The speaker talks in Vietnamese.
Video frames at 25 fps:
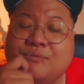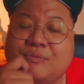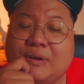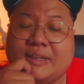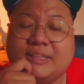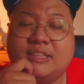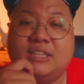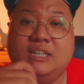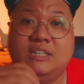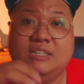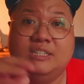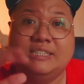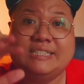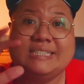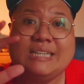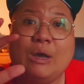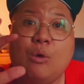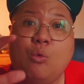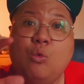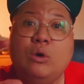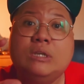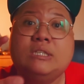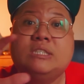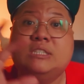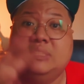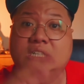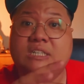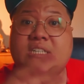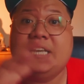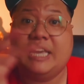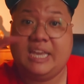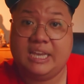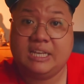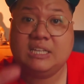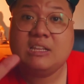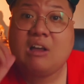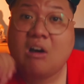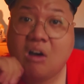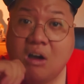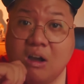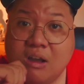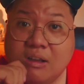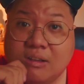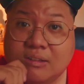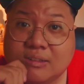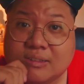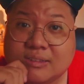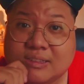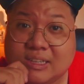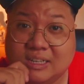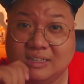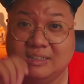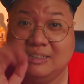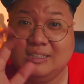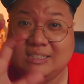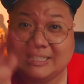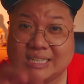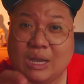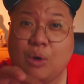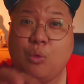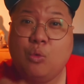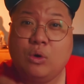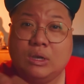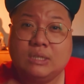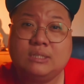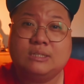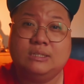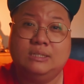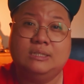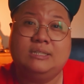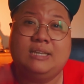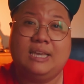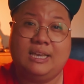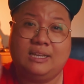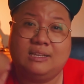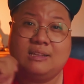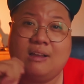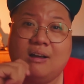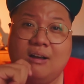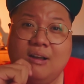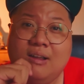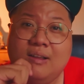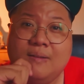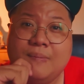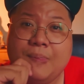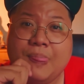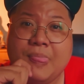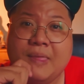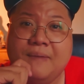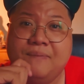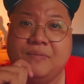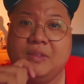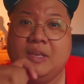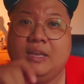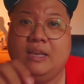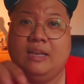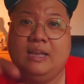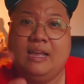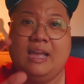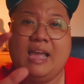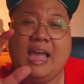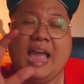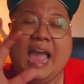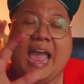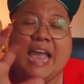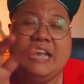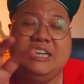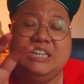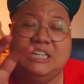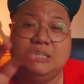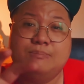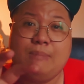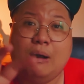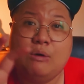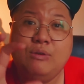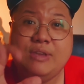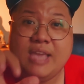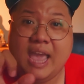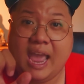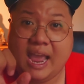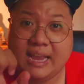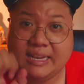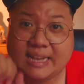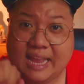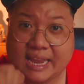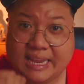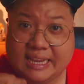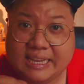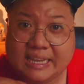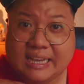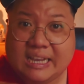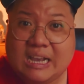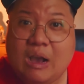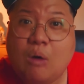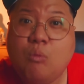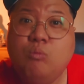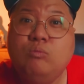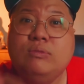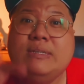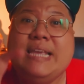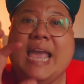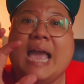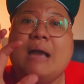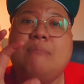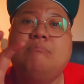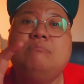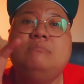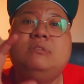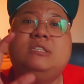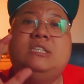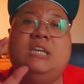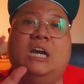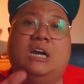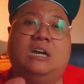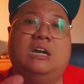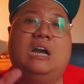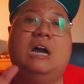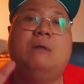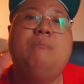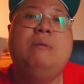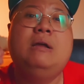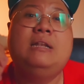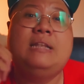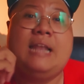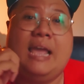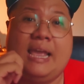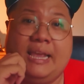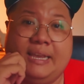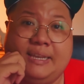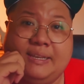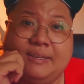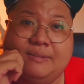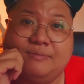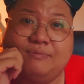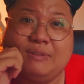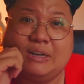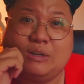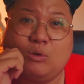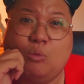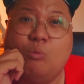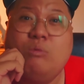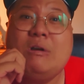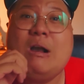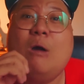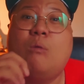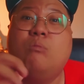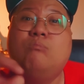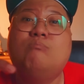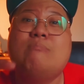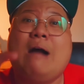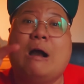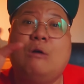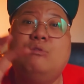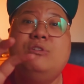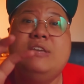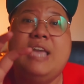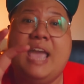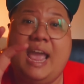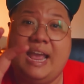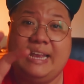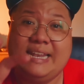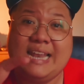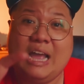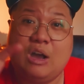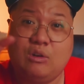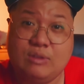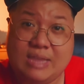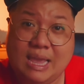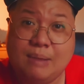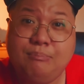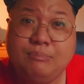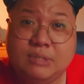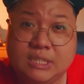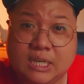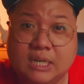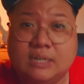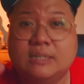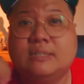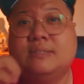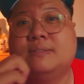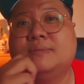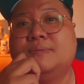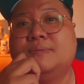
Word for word: và từ sau cái sự kiện đó từ sau cái sự kiện đó hai người bảo vệ này không dám trực ở bên này và cũng không bảo vệ nào dám trực